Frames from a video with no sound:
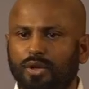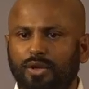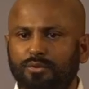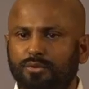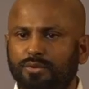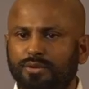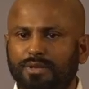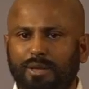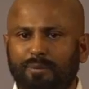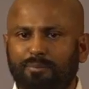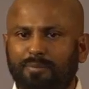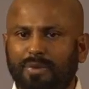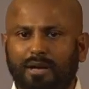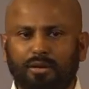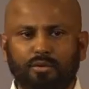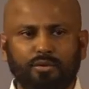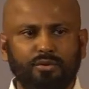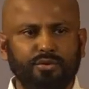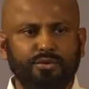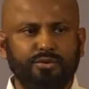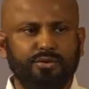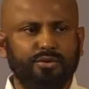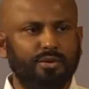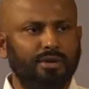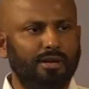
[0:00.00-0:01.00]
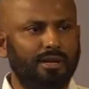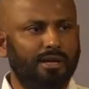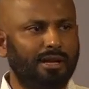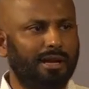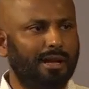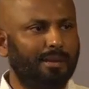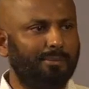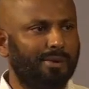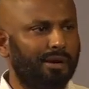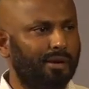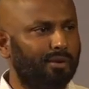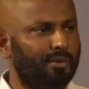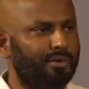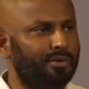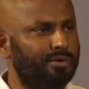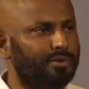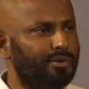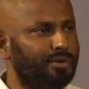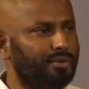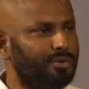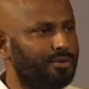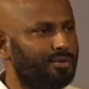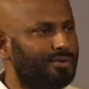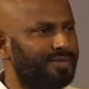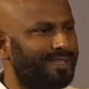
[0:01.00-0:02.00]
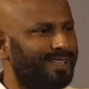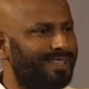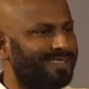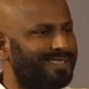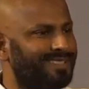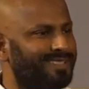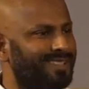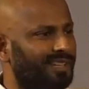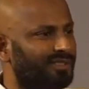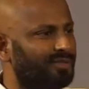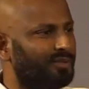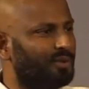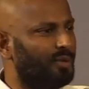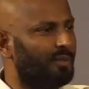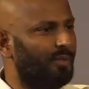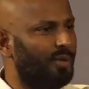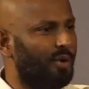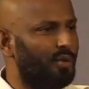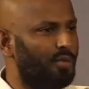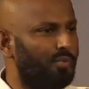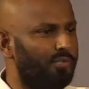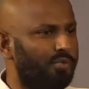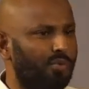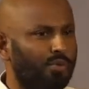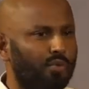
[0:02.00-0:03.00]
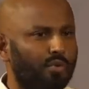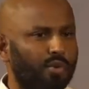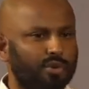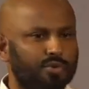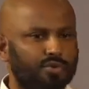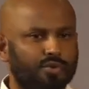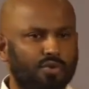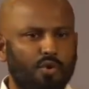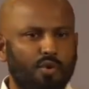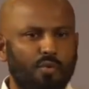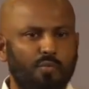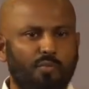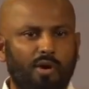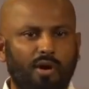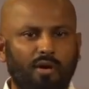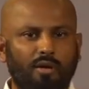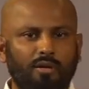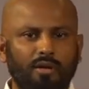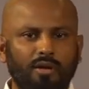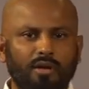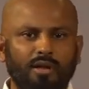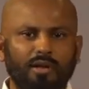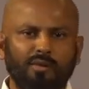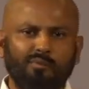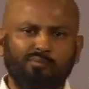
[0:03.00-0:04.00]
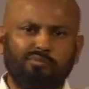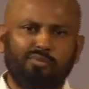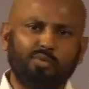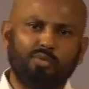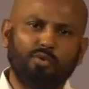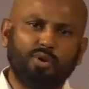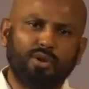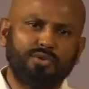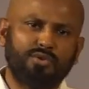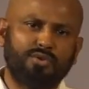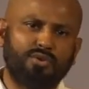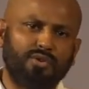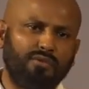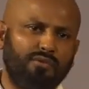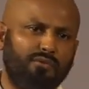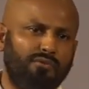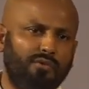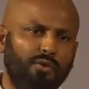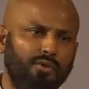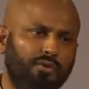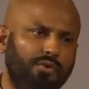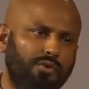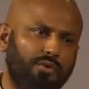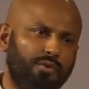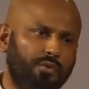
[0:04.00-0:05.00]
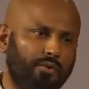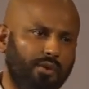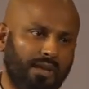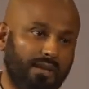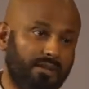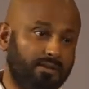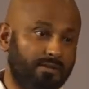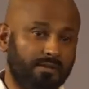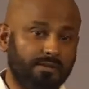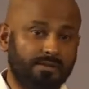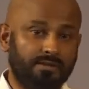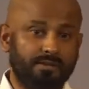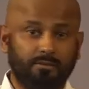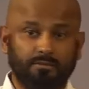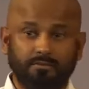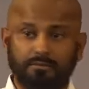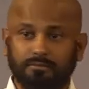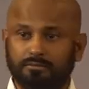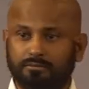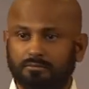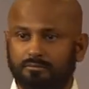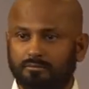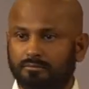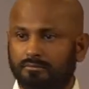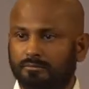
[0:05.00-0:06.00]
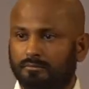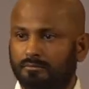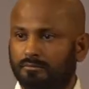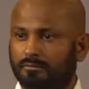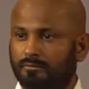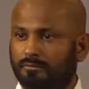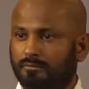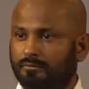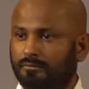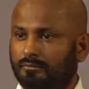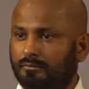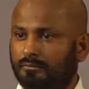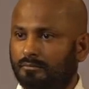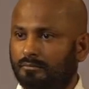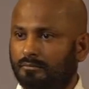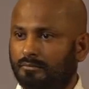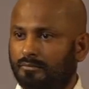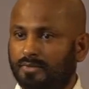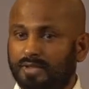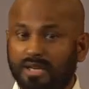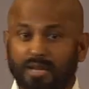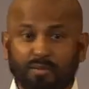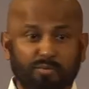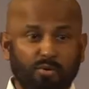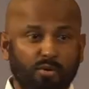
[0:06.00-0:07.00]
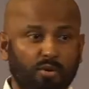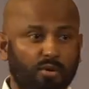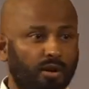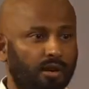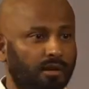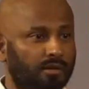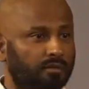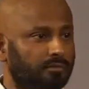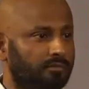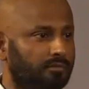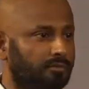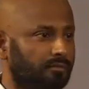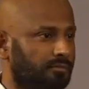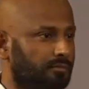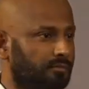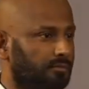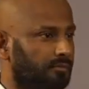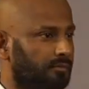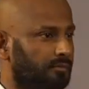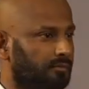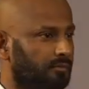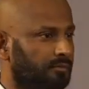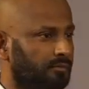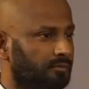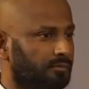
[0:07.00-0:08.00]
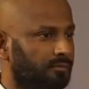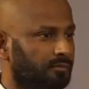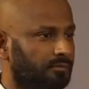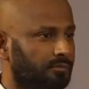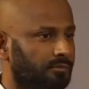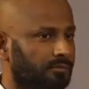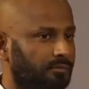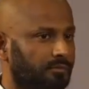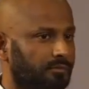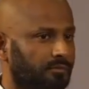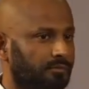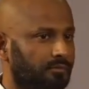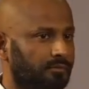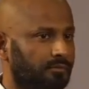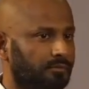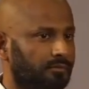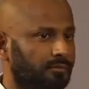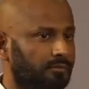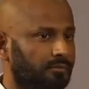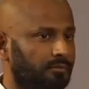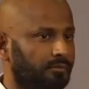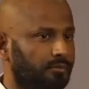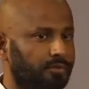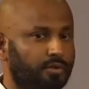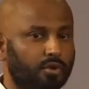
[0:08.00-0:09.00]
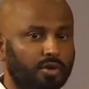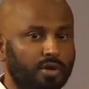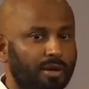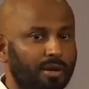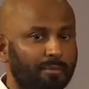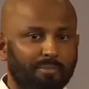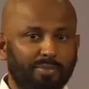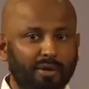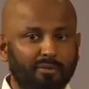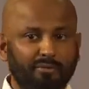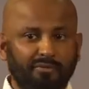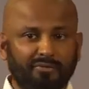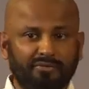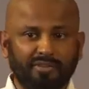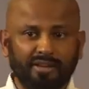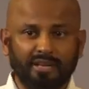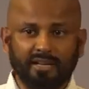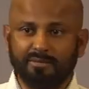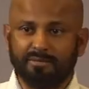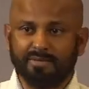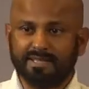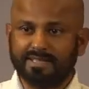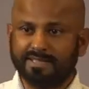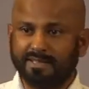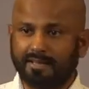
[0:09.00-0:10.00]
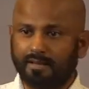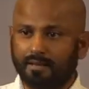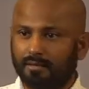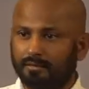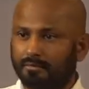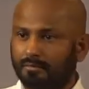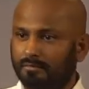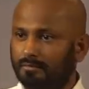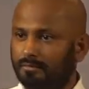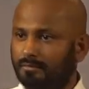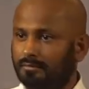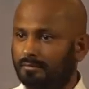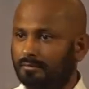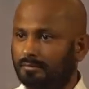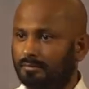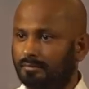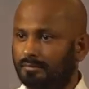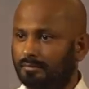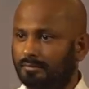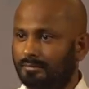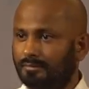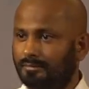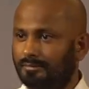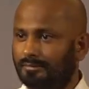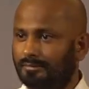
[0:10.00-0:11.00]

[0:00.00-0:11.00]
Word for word: Parce que si nous regardons dans la parole de Dieu, la parole de Dieu nous dit exactement le pourquoi du comment, pourquoi Dieu veut que nous réussissons. Vous savez pourquoi Dieu n'aime pas vous faire des misères.